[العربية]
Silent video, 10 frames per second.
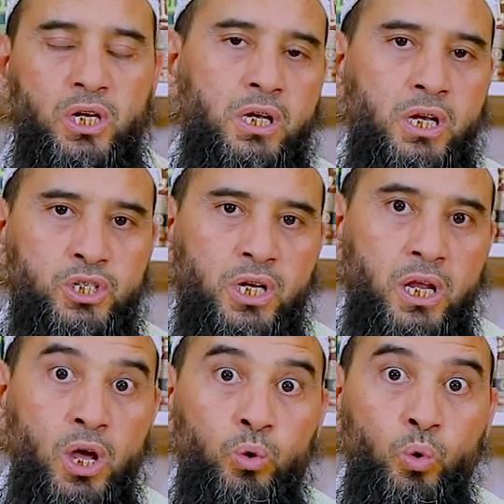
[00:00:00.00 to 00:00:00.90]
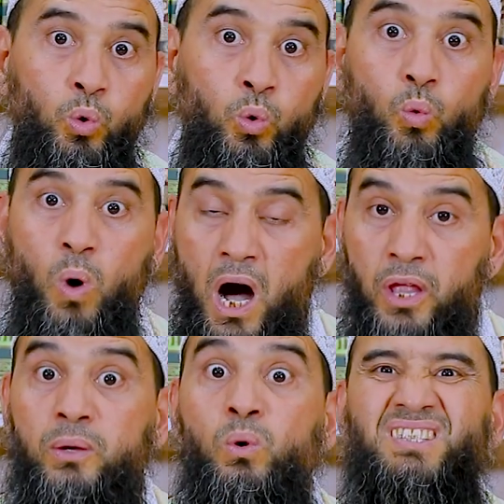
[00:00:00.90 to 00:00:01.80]
جل جلاله
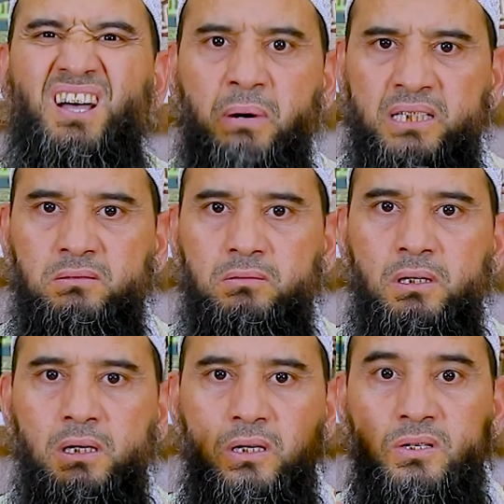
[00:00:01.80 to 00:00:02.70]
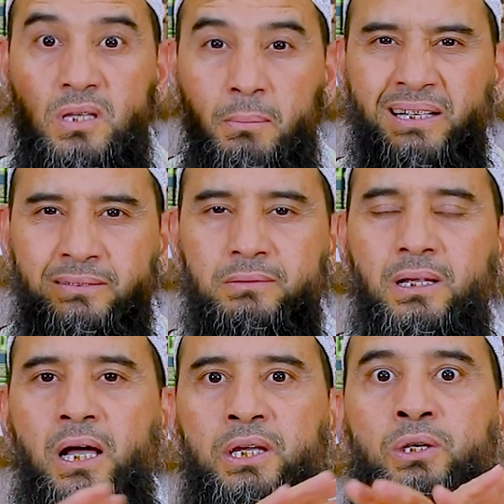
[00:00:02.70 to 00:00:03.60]
وعظيم وصمد صمد
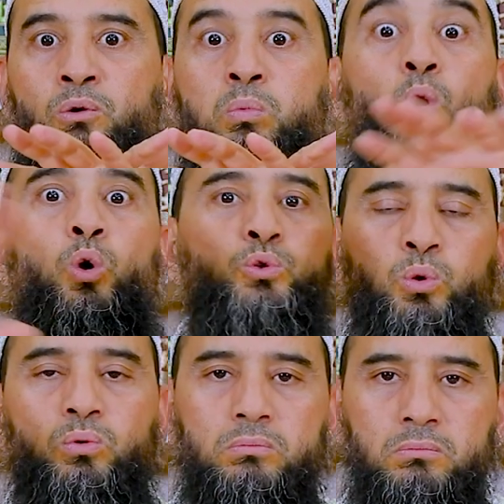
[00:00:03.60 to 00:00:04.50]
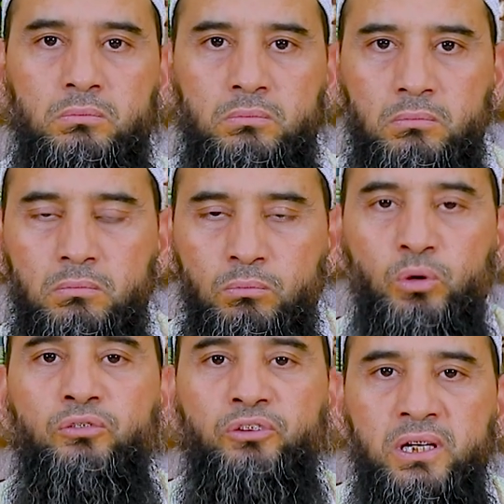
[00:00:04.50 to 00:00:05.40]
اي انه بوحده
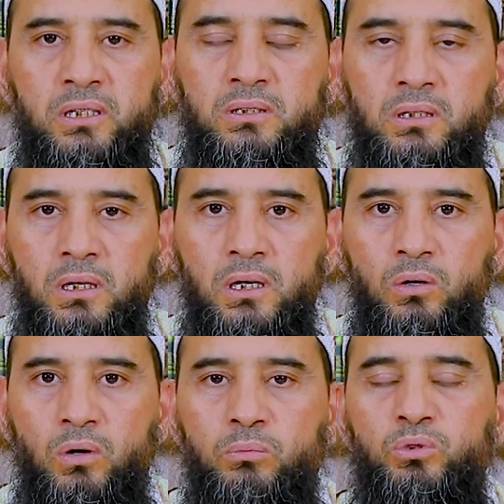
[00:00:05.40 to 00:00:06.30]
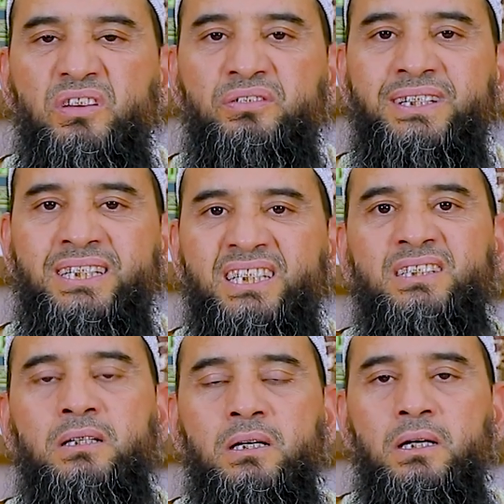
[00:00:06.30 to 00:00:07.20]
منفرد
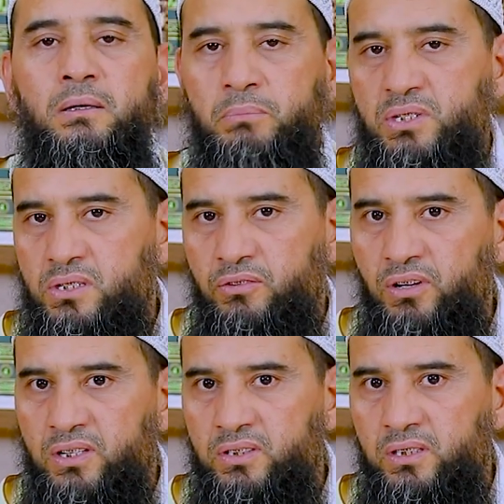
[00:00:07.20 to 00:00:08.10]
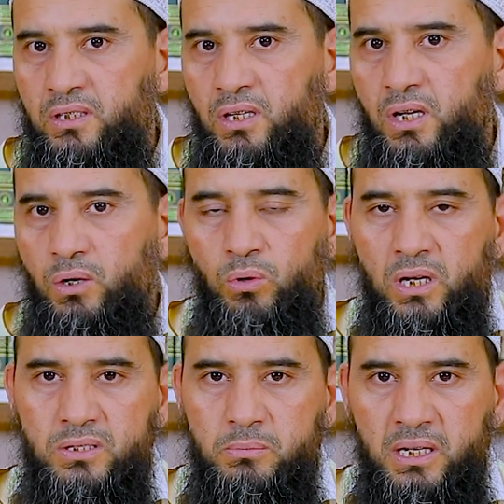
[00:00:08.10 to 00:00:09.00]
ومتفرد بالصفات
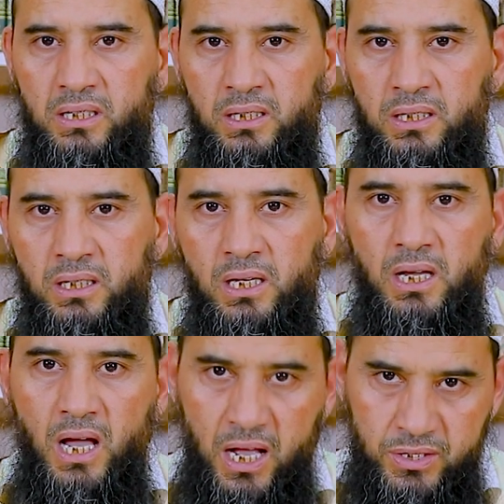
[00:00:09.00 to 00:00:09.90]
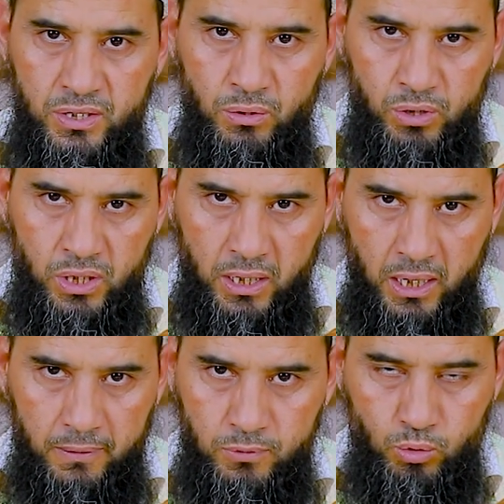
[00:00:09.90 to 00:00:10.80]
وأسمائه عز
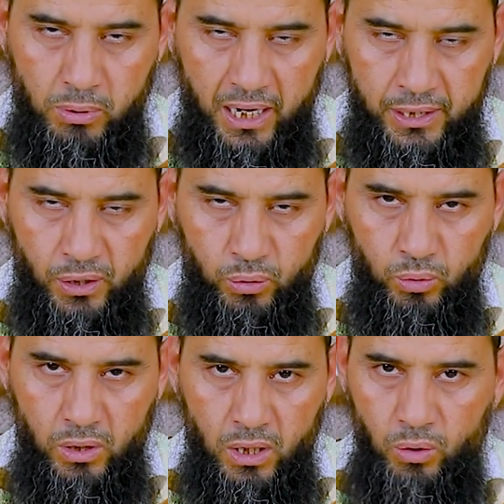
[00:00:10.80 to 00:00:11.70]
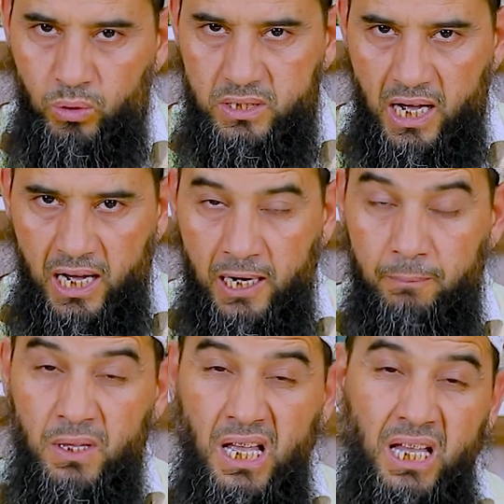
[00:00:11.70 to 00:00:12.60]
وجل سبحانه وتعالى
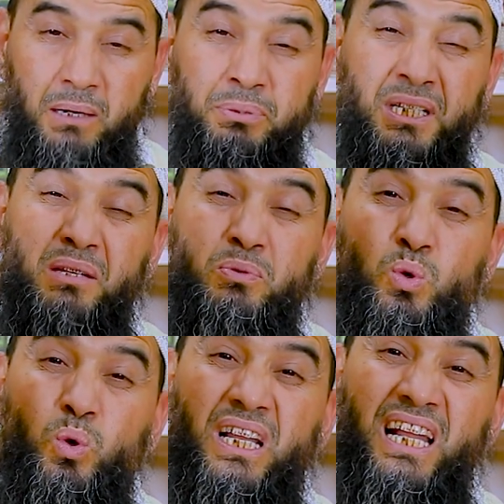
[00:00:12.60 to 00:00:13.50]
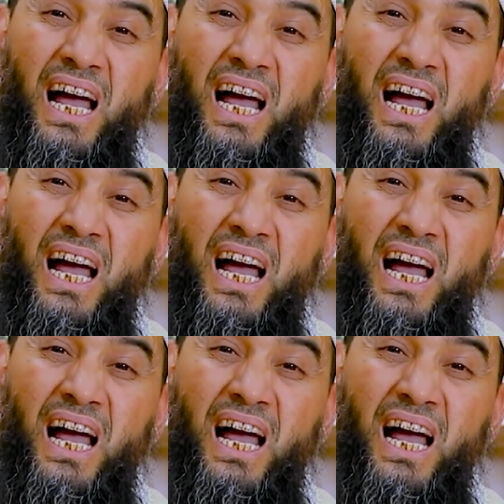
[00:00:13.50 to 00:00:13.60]
بدات بصورة